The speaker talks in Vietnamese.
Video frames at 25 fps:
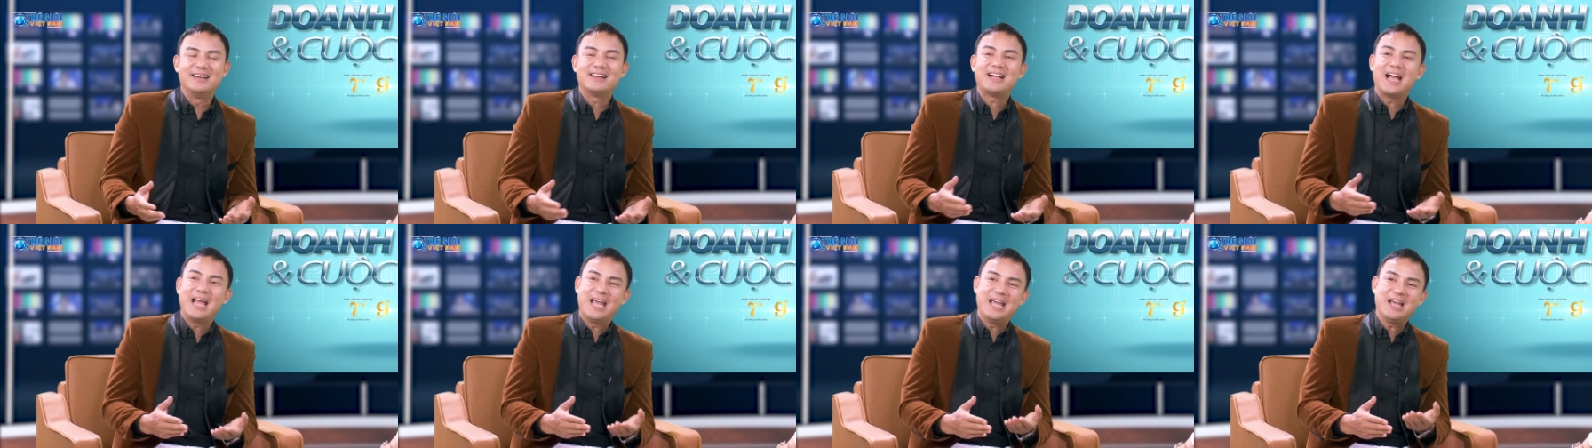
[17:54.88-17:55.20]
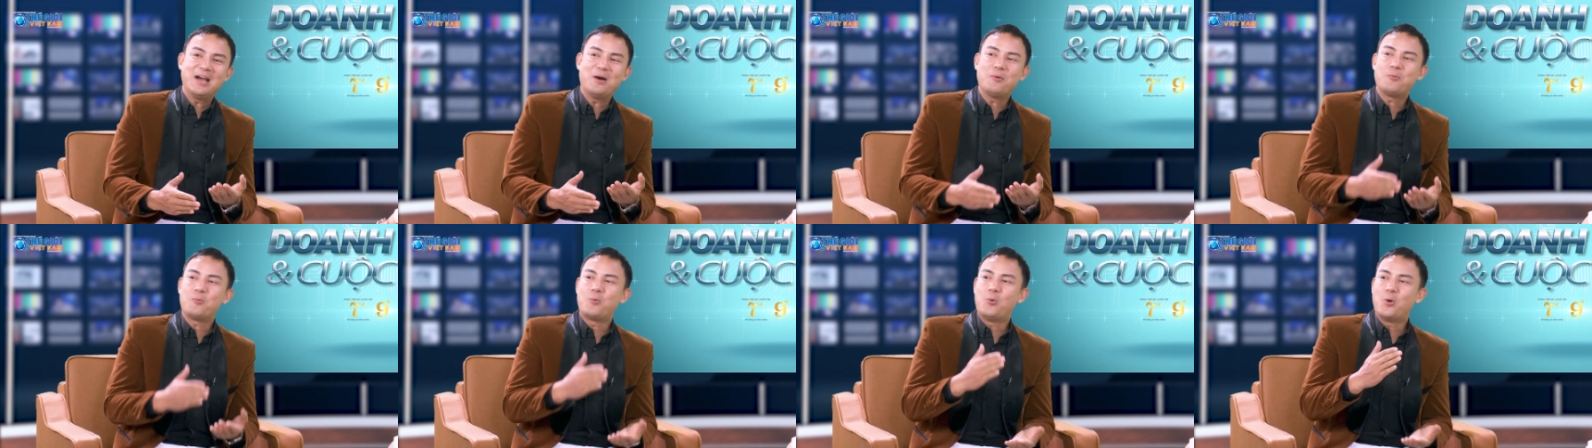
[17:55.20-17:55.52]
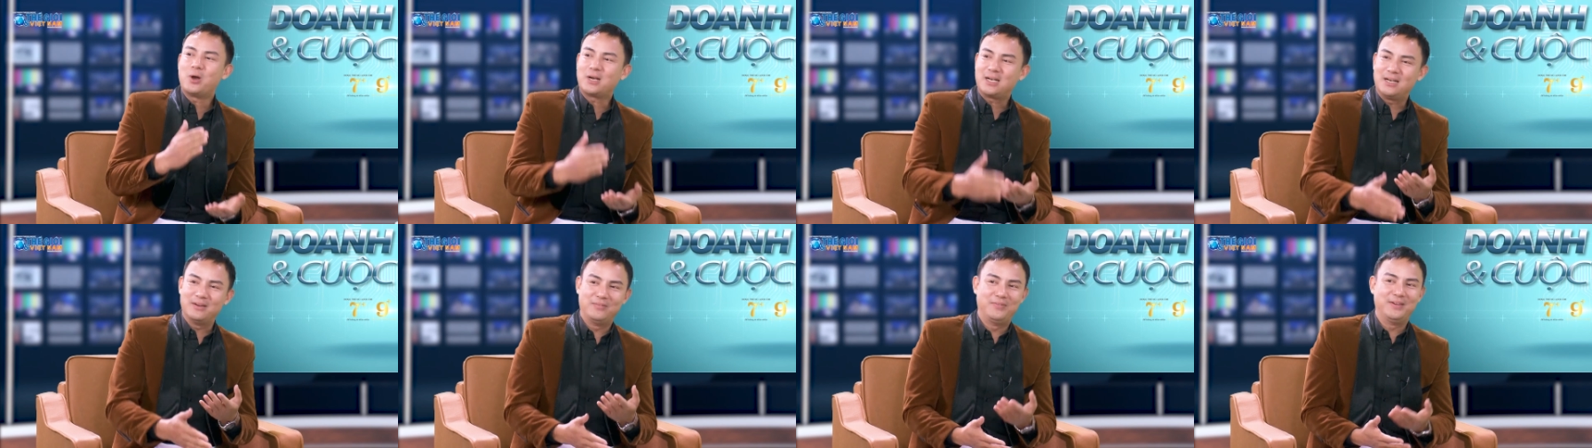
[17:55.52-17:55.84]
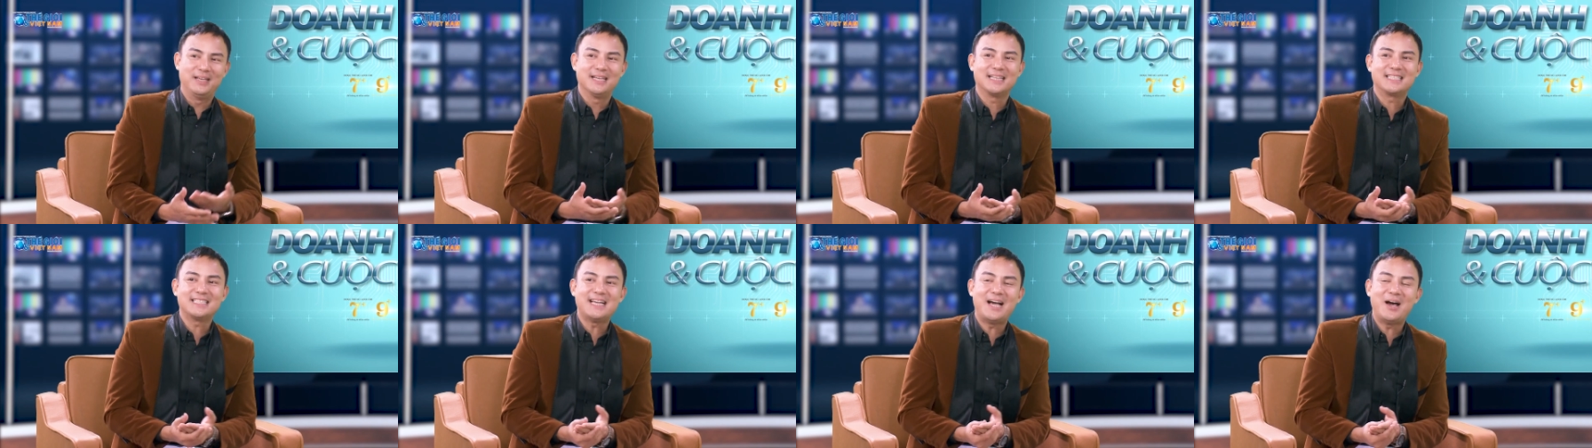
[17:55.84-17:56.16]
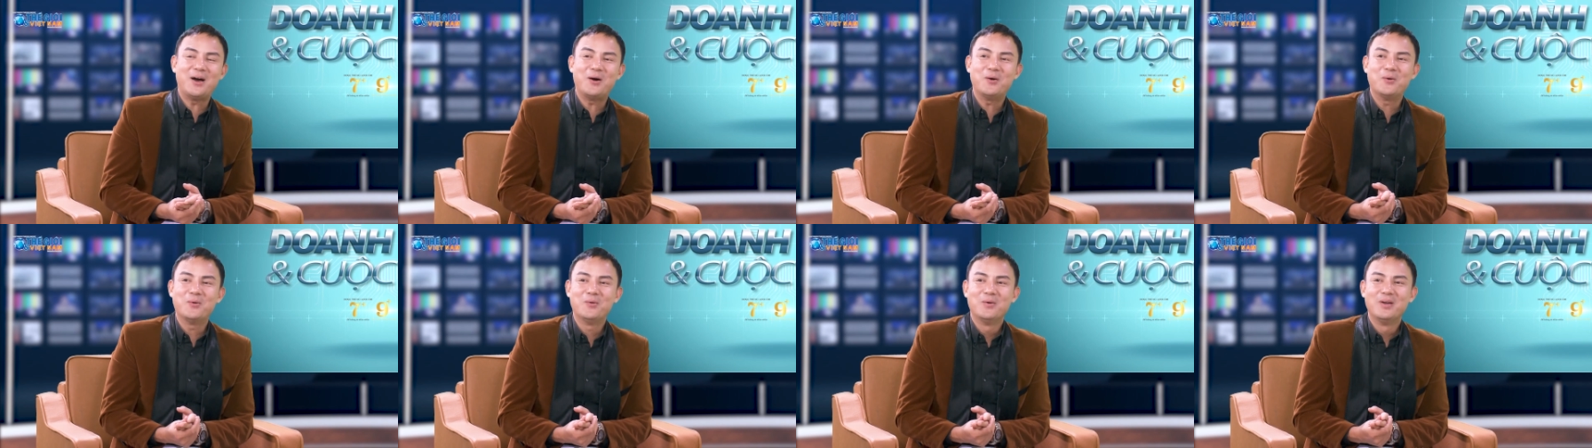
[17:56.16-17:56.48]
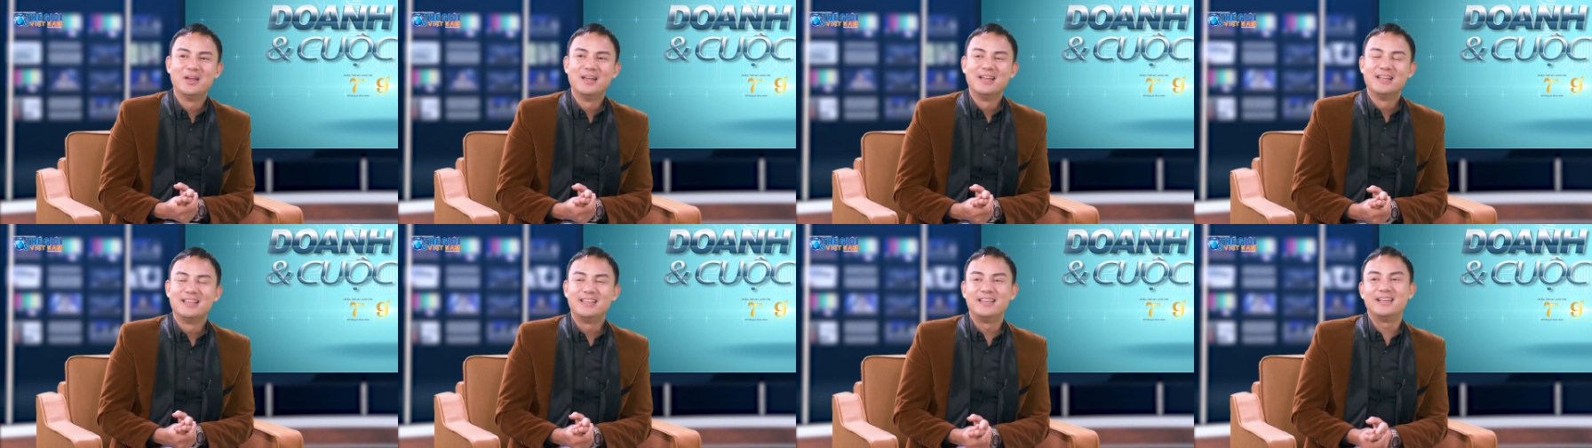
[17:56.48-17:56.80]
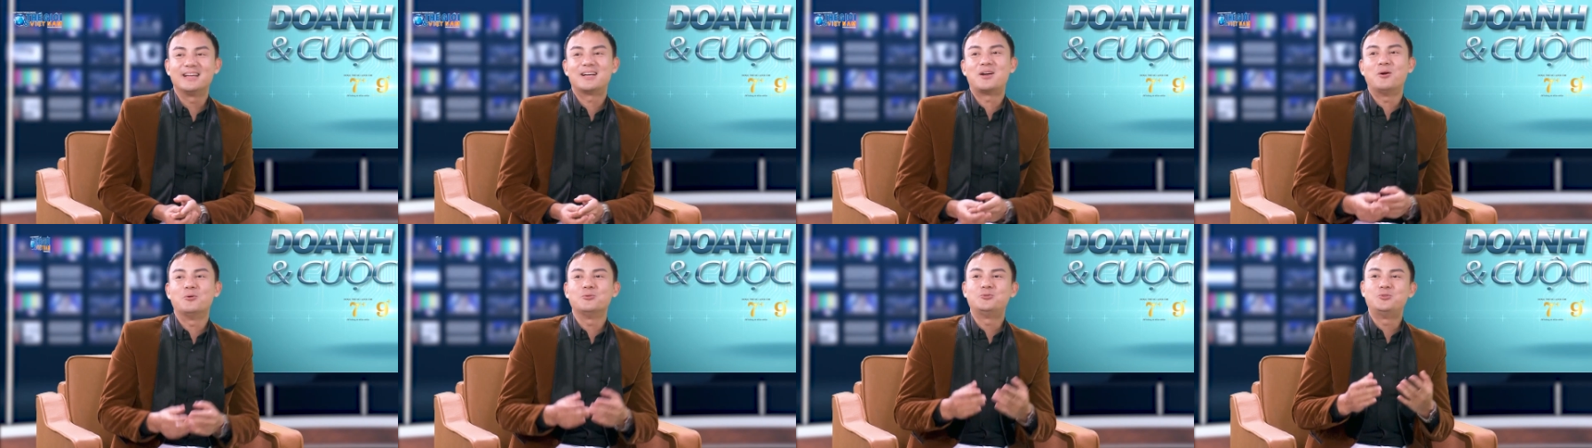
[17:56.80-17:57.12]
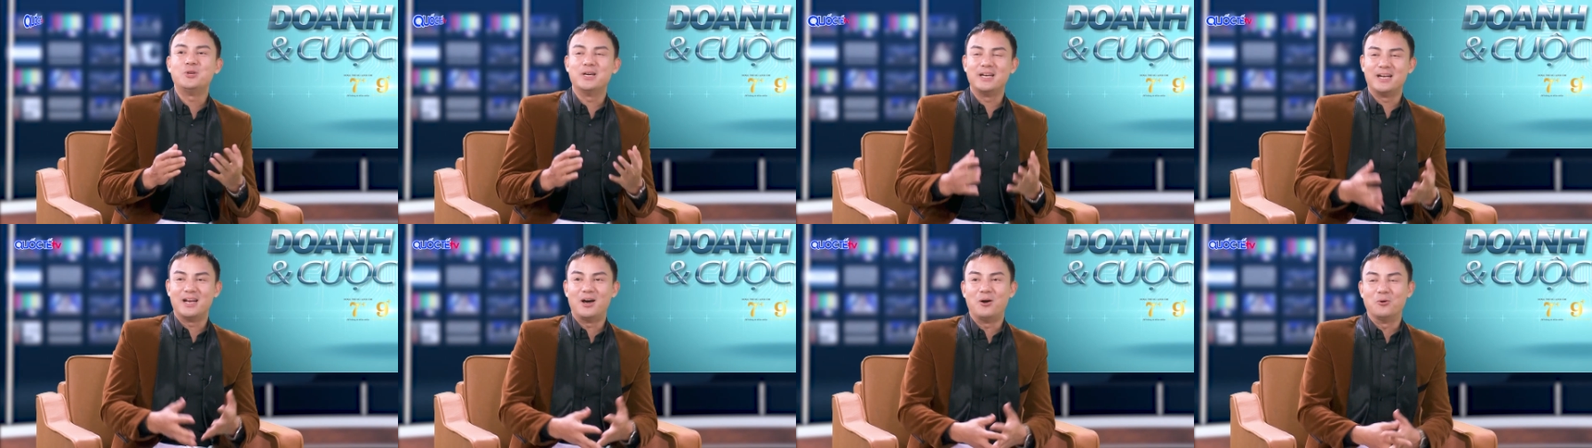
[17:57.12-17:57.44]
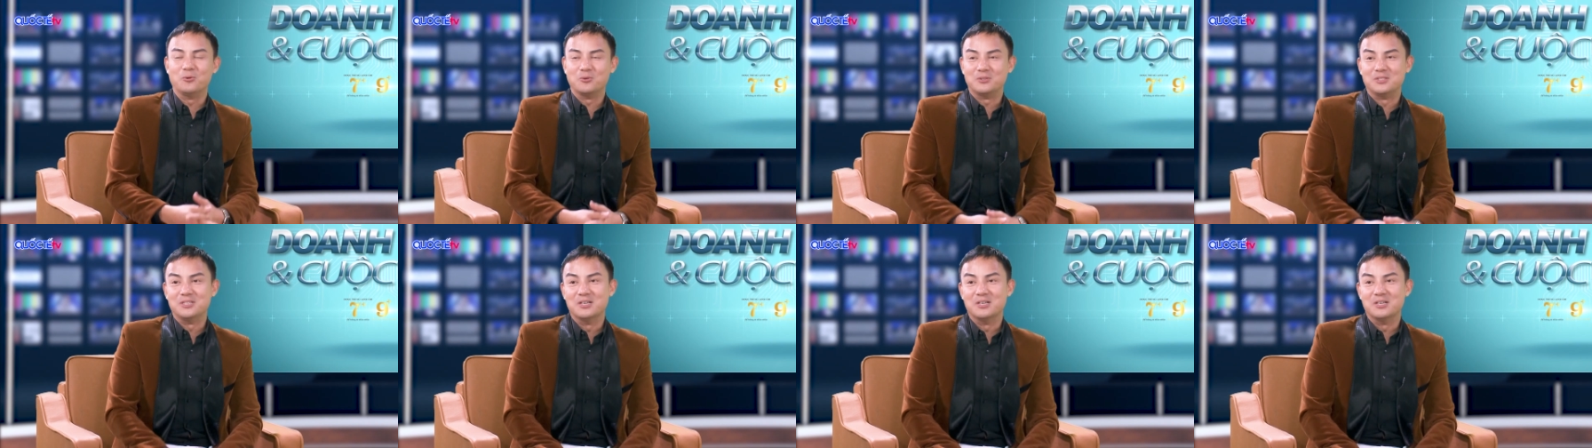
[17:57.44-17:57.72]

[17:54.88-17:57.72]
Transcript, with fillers: những cái góc khuất ở phía sau, những câu chuyện hậu